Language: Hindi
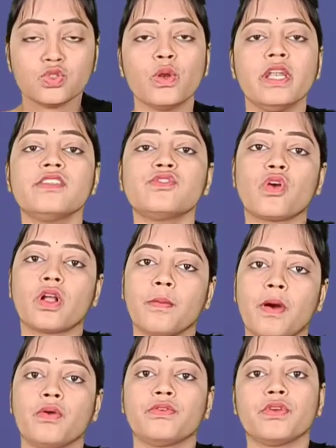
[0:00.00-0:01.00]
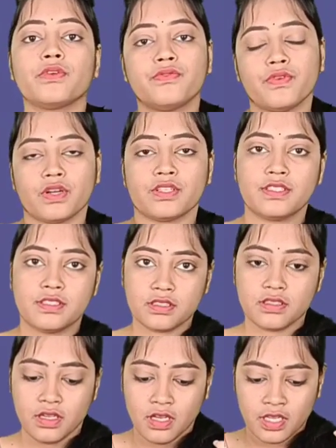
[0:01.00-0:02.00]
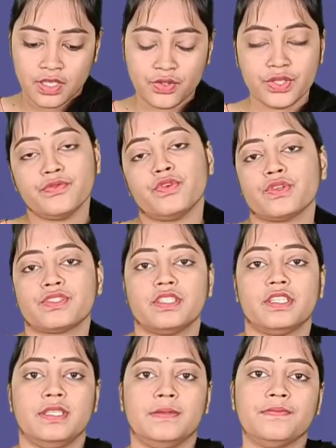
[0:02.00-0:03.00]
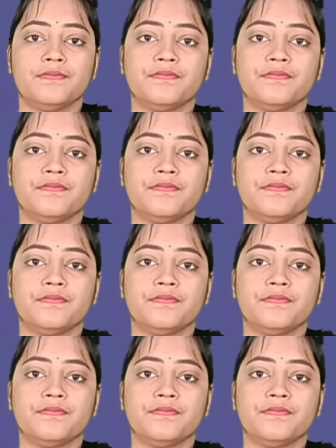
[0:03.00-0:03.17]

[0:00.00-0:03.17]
सो लेट्स टॉक अबाउट योर फर्स्ट यूनिवर्सिटी